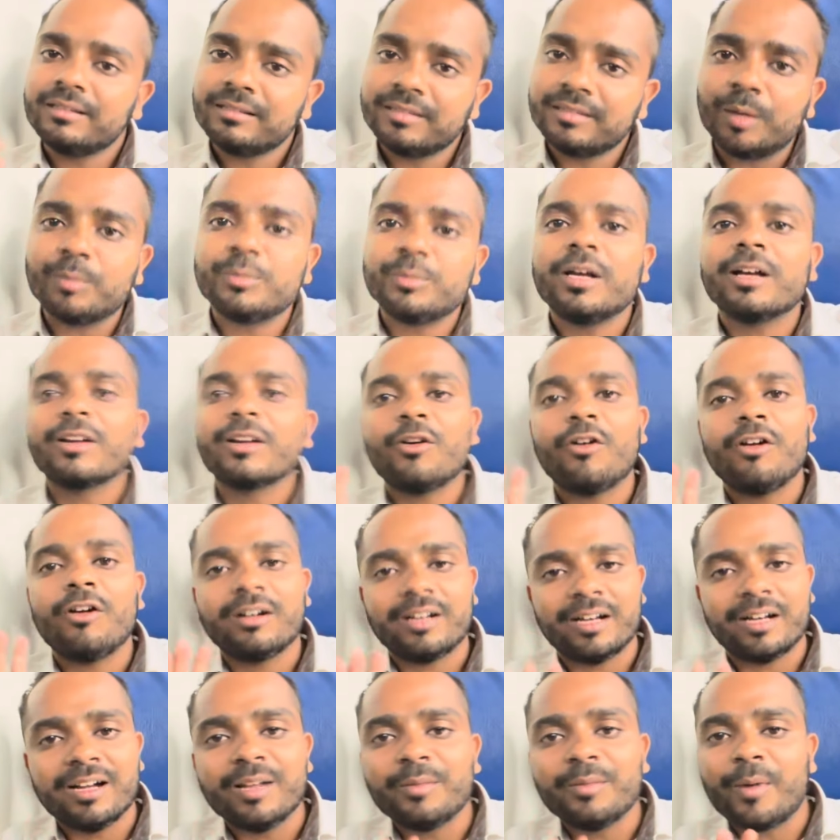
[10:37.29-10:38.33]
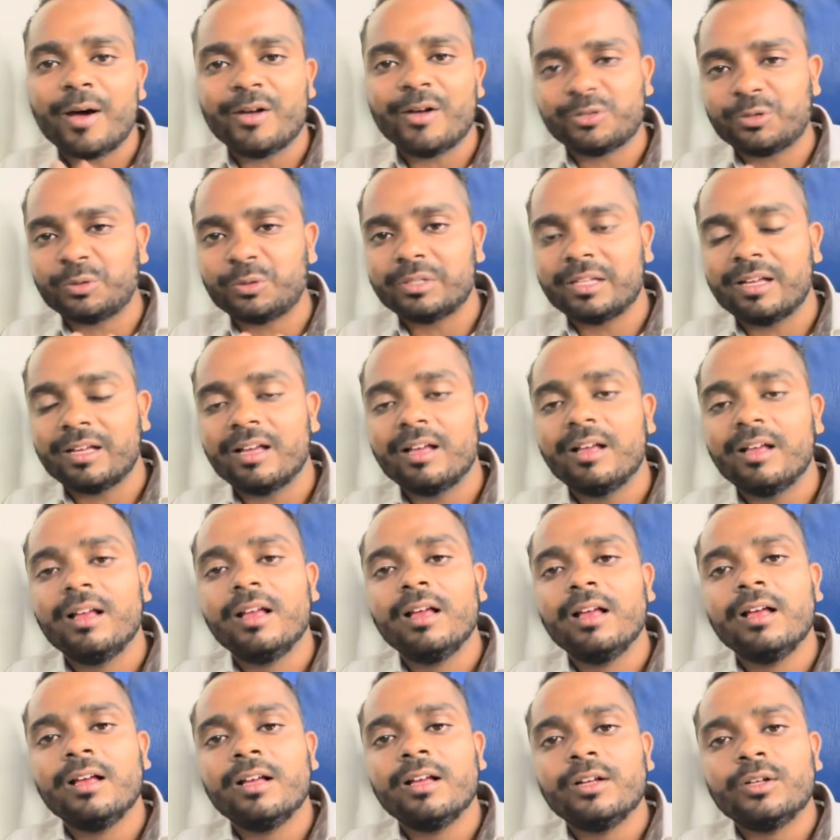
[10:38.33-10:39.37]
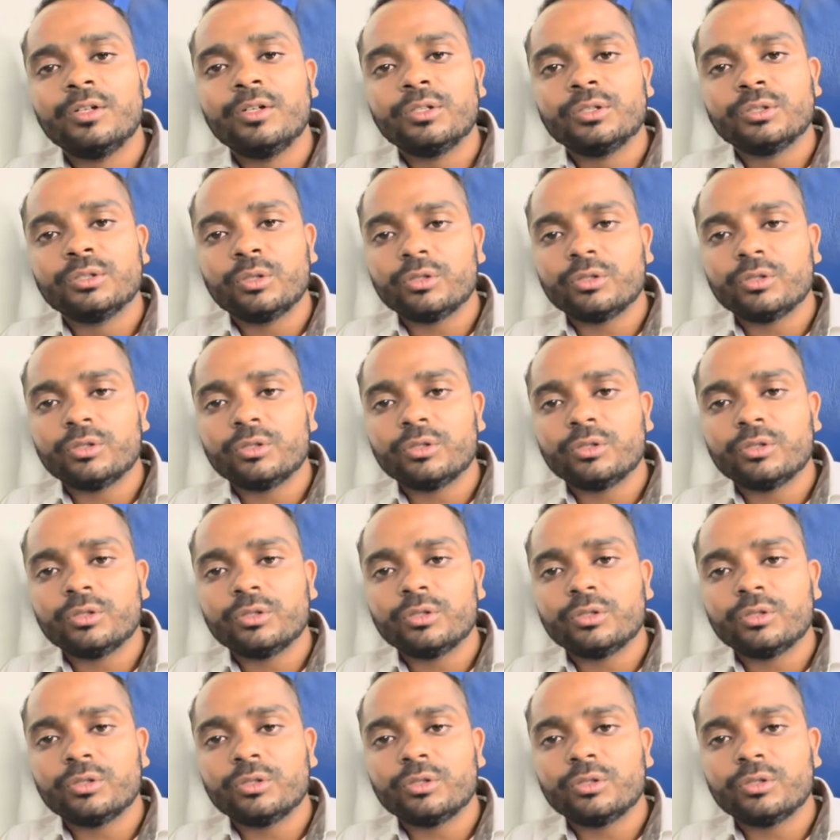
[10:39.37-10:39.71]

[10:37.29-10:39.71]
तब जाके और ट्रेन डिपार्च होते हैं